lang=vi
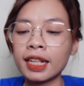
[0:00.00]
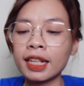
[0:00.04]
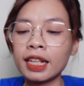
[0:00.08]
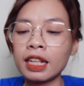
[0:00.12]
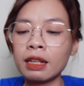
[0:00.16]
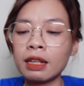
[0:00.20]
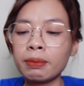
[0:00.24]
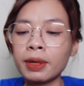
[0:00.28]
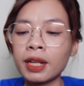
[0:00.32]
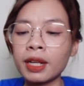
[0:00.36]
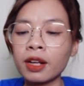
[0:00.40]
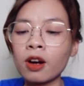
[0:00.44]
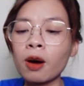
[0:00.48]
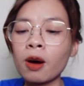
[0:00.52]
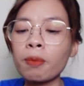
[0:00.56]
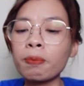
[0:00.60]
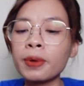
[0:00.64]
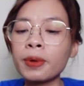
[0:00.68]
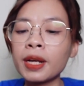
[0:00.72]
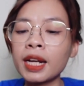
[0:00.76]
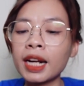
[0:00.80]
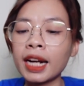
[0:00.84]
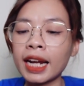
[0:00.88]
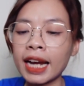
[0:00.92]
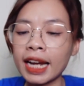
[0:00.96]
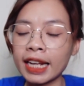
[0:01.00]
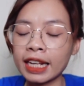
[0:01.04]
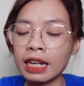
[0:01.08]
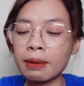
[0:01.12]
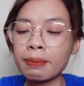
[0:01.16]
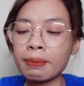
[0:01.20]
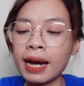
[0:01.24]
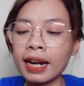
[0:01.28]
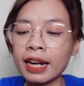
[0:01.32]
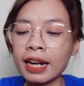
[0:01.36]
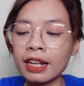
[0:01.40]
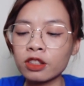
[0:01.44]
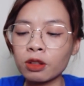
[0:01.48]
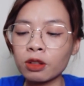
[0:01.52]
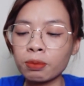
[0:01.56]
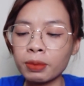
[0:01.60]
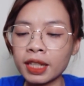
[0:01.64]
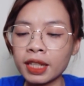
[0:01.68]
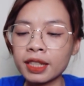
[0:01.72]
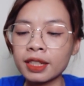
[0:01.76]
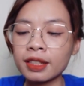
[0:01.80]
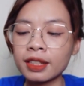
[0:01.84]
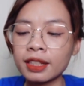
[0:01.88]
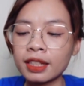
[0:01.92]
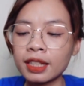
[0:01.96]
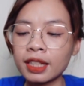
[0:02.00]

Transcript: để mình copy lại cái mã này cho mình.